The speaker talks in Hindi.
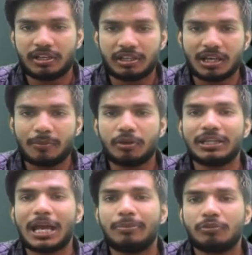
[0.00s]
ठीक है हम
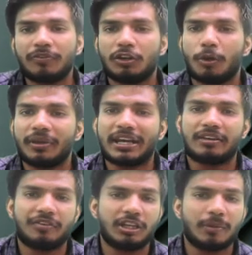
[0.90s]
लोग टाइप्स ऑफ इकोनॉमिक
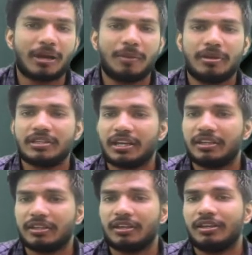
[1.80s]
एक्टिविटी के बारे में
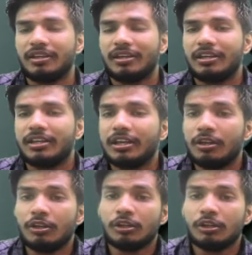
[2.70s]
जानेंगे ठीक है